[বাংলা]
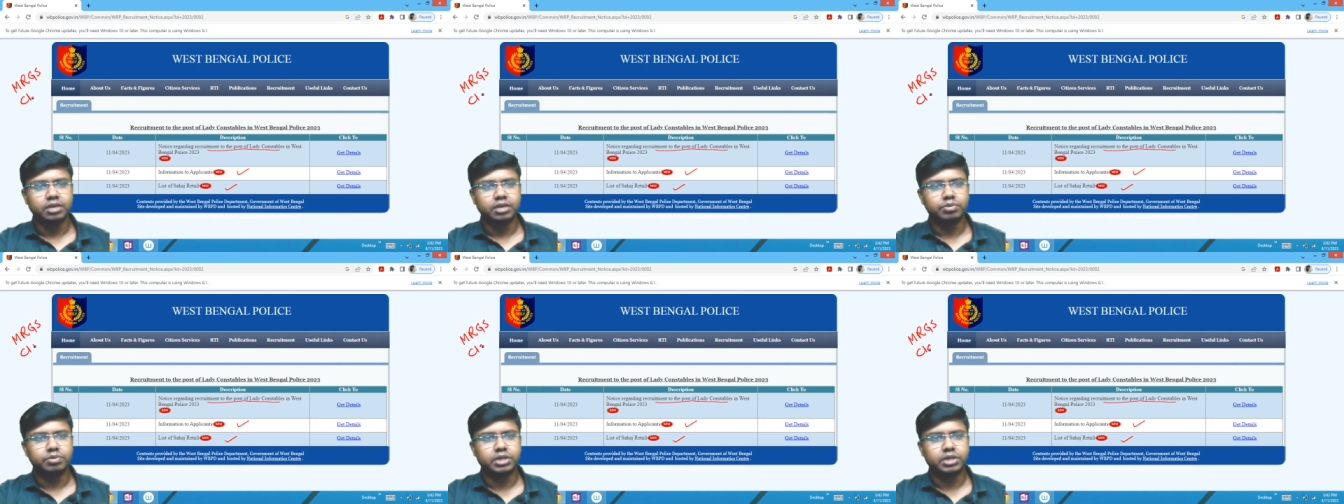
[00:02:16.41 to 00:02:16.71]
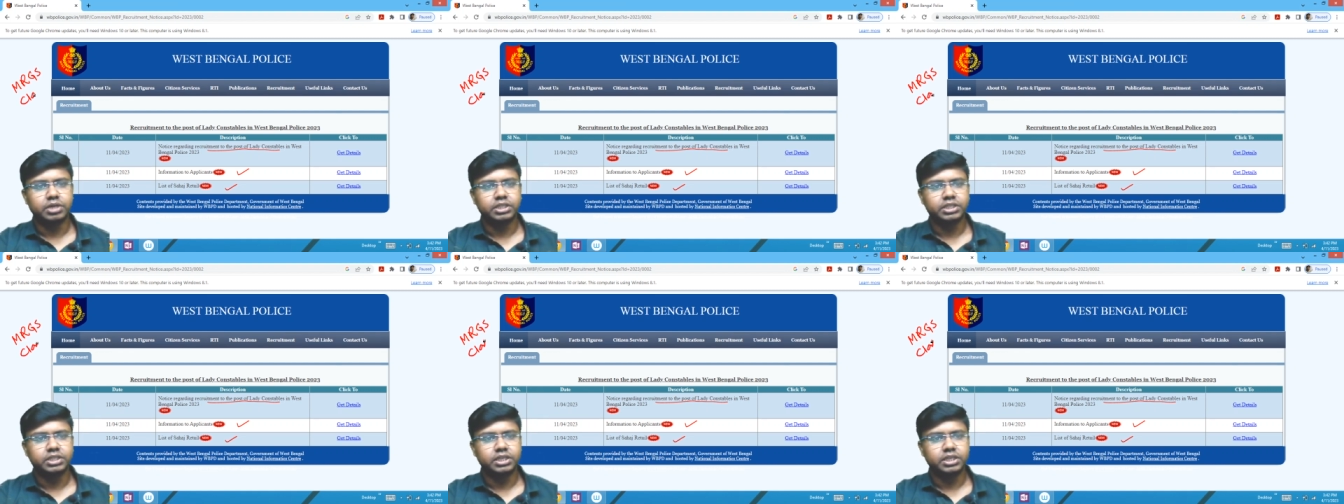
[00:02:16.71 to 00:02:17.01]

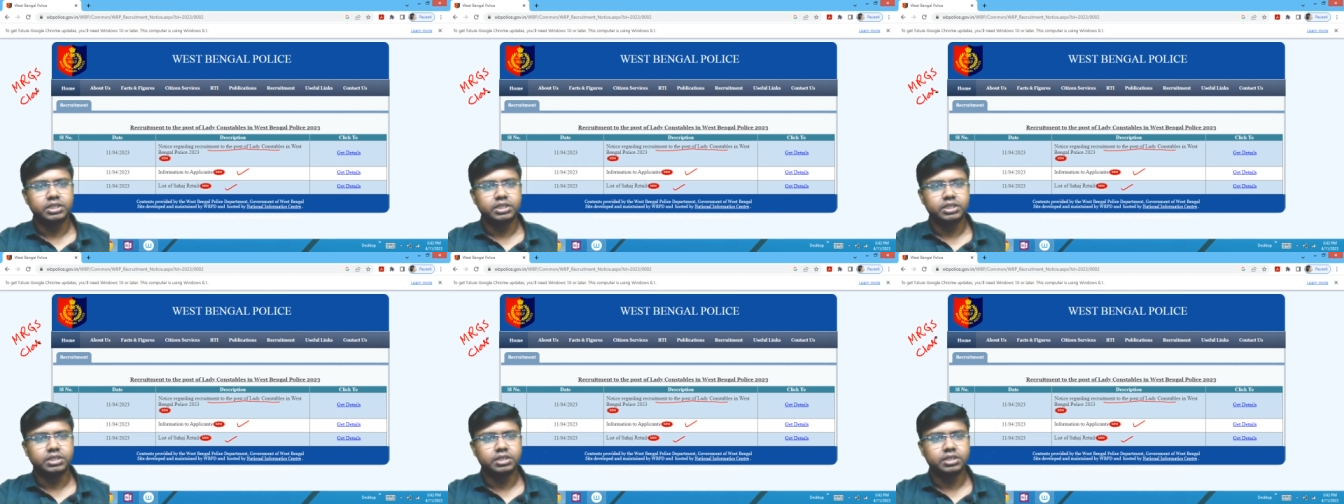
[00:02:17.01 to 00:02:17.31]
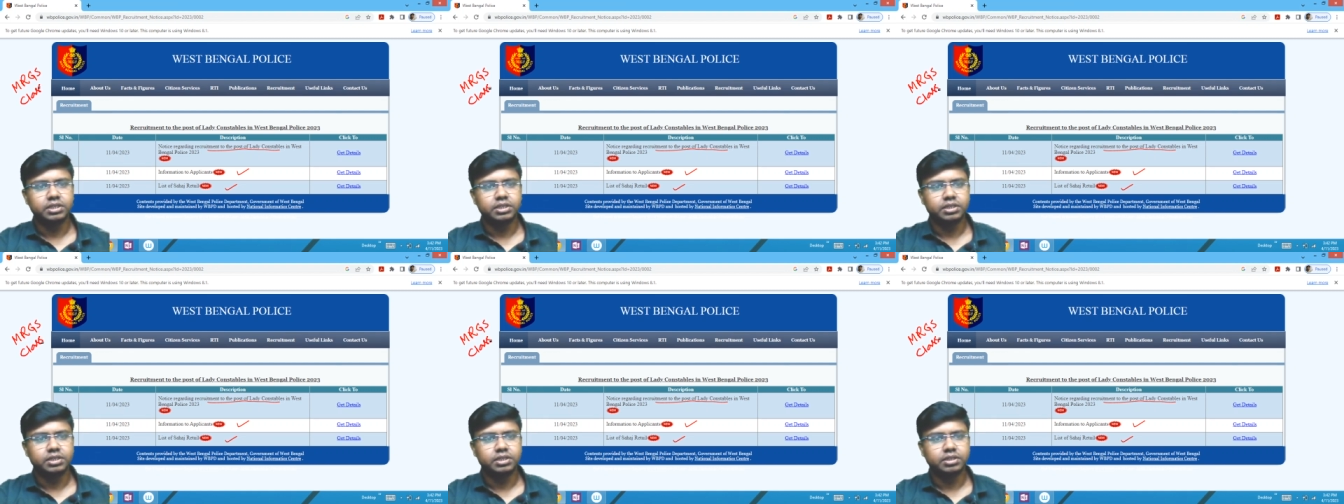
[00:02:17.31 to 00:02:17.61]
এমআরজিএস
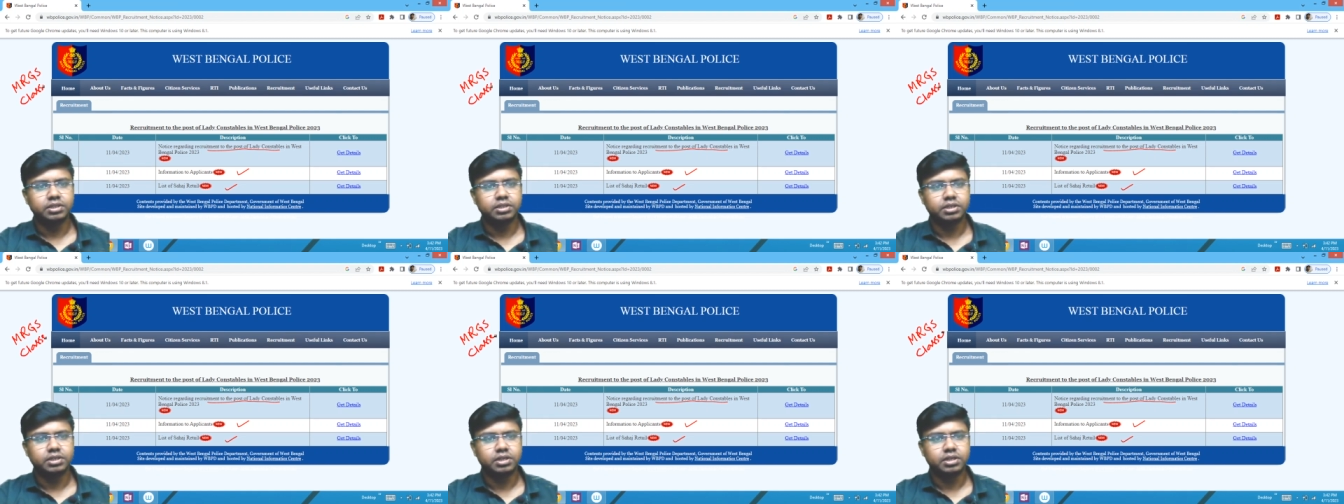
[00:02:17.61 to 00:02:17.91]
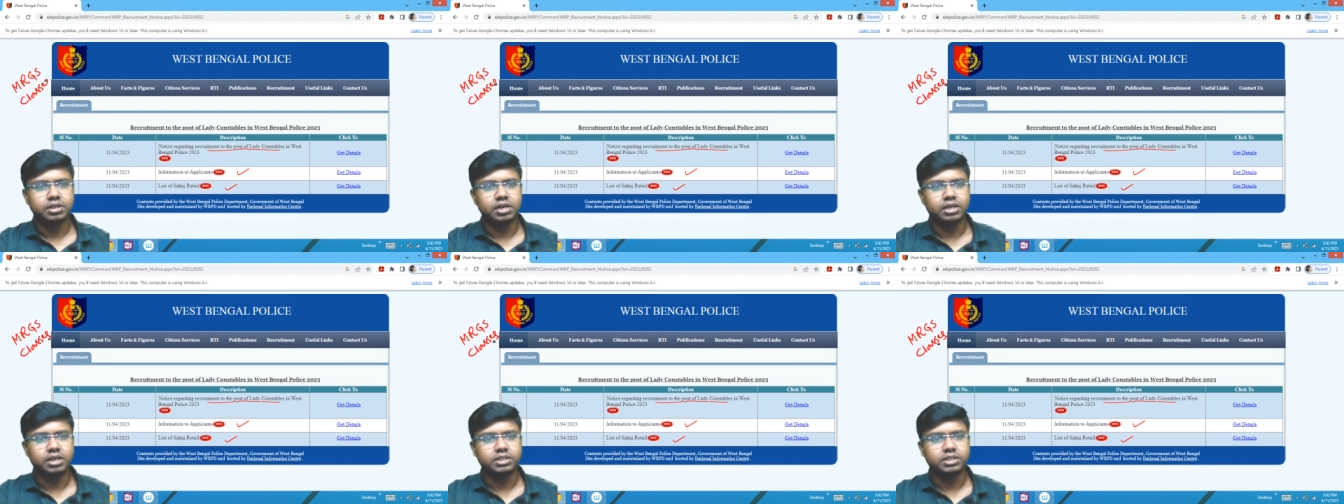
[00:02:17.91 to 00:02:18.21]

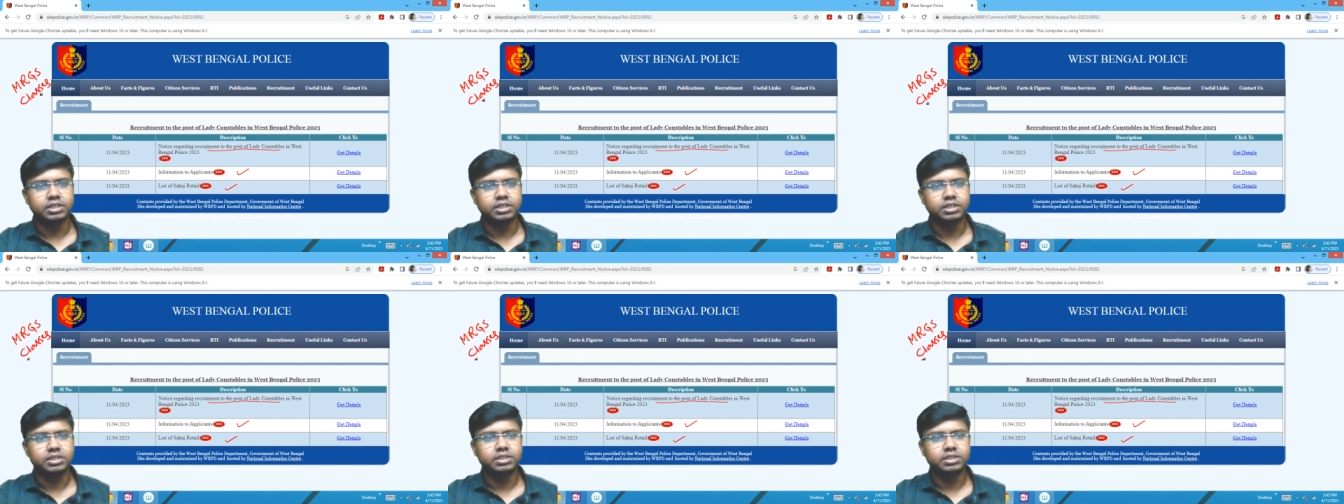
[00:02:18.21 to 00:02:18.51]
ক্লাসেস